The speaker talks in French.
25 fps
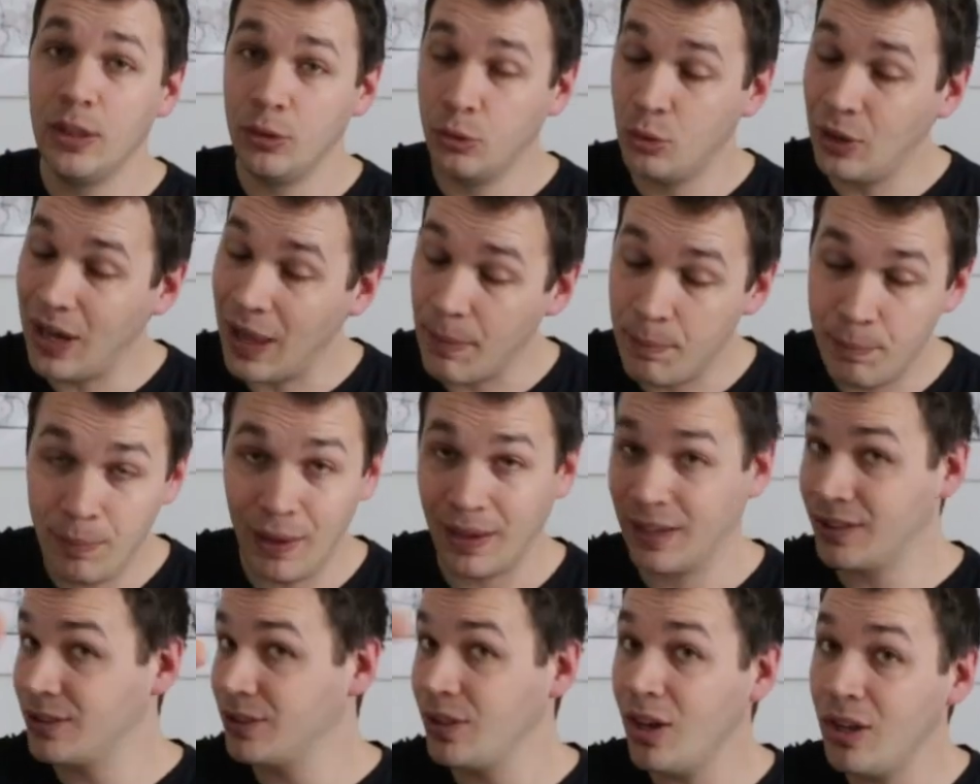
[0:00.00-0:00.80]
de la
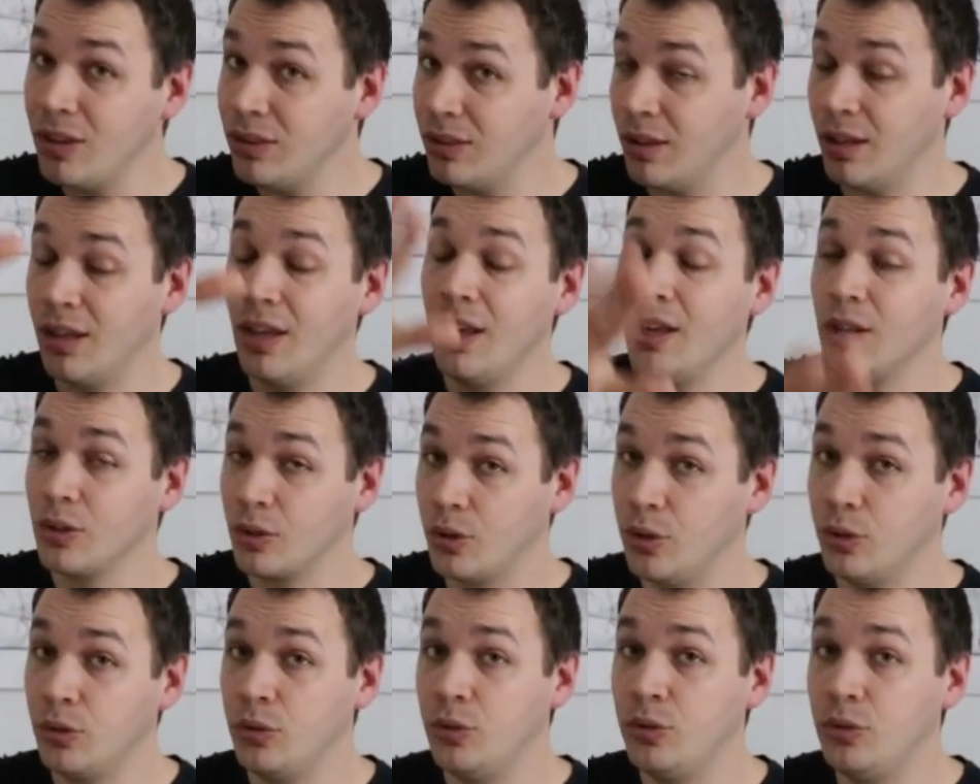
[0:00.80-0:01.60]
personne
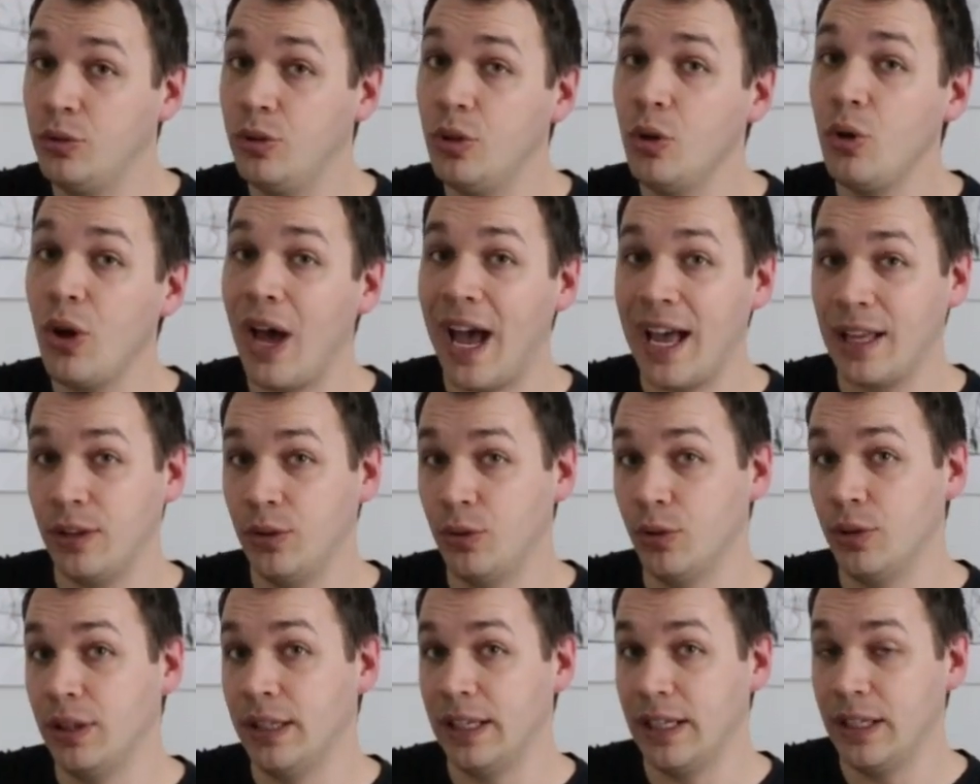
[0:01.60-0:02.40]
que Dieu a
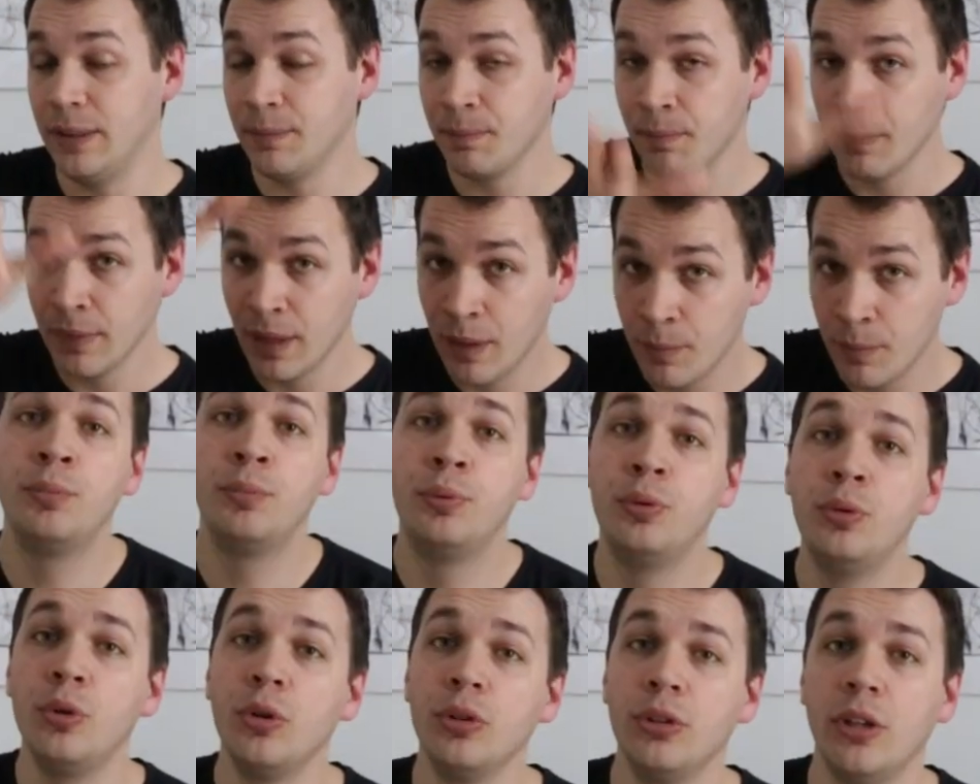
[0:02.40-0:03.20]
donnée
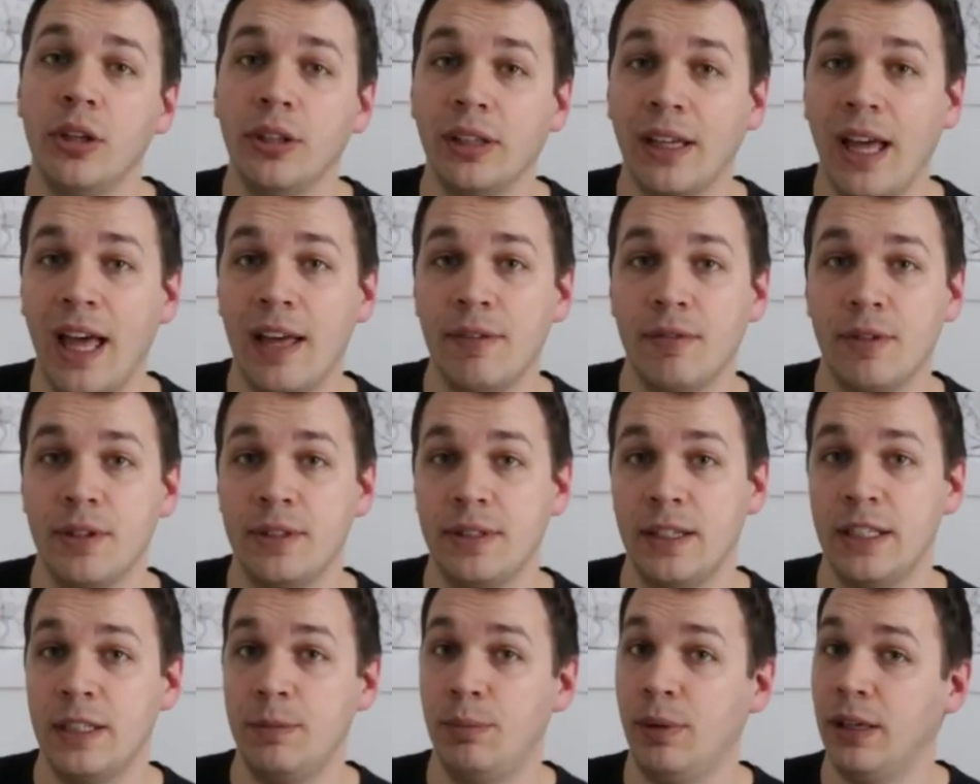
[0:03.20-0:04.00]
pour notre
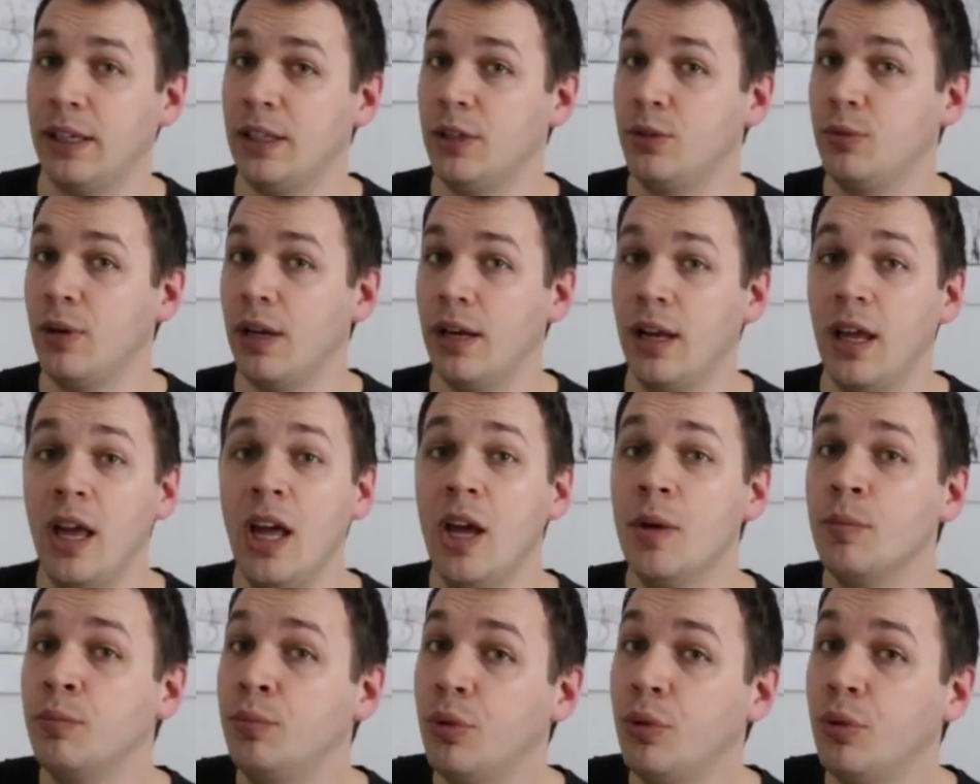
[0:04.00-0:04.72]
avancée spirituelle,